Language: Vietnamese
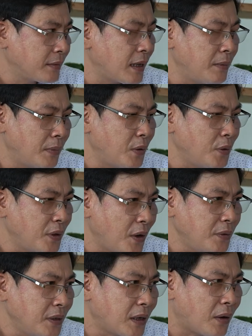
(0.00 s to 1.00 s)
thì mới nói dối
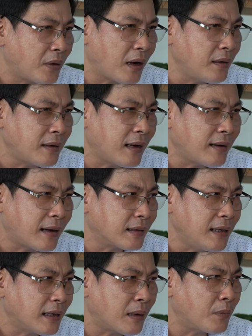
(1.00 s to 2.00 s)
chứ còn có những cái cần
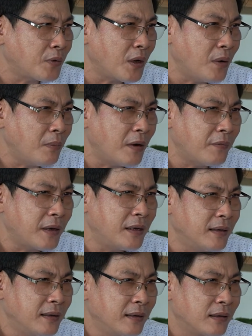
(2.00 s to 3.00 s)
thiết là không nói dối bởi vì
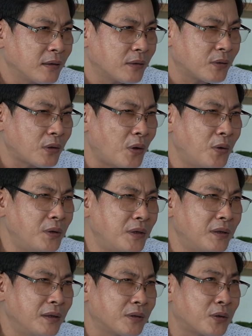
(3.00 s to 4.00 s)
tôi
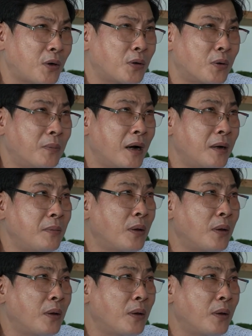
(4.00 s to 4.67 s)
tôi cũng hơi